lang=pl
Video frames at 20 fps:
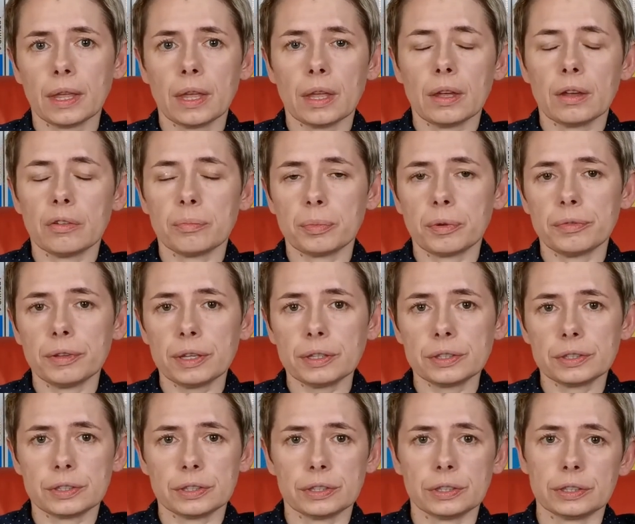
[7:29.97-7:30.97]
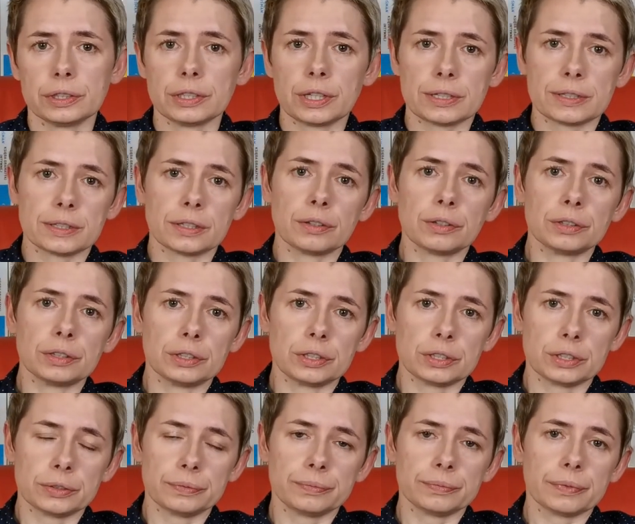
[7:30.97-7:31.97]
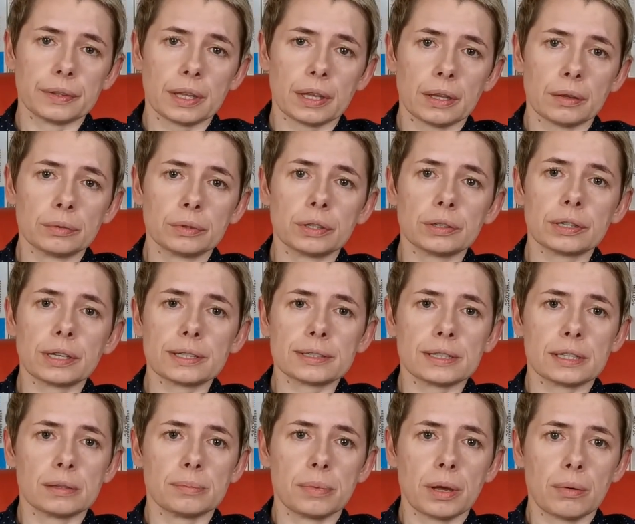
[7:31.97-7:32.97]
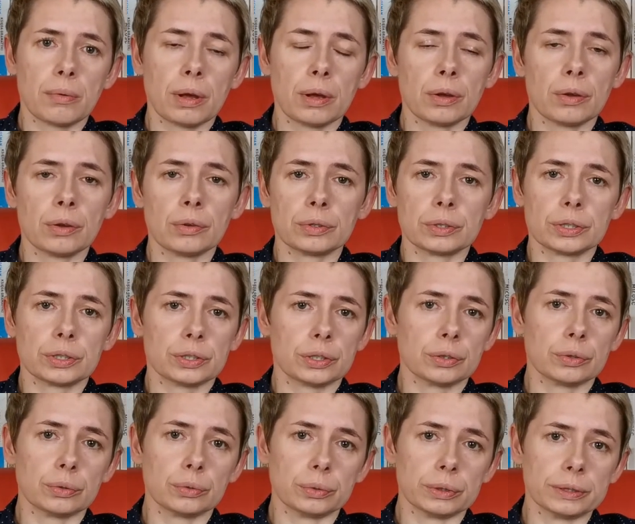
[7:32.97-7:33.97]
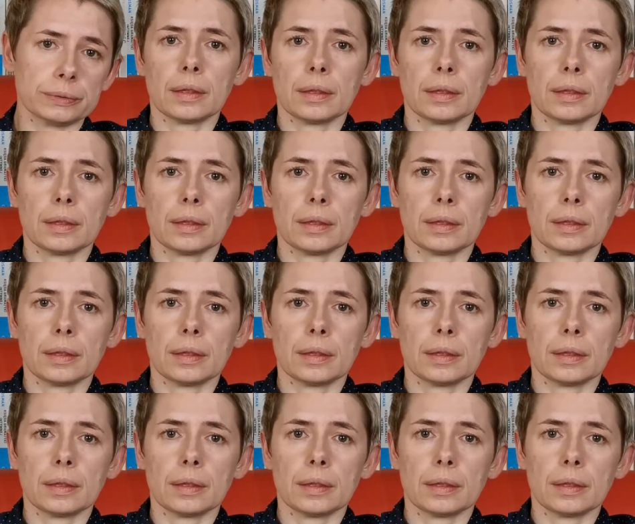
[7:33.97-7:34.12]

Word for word: W powieści Czas goryczy autorka zadbała o szczegóły.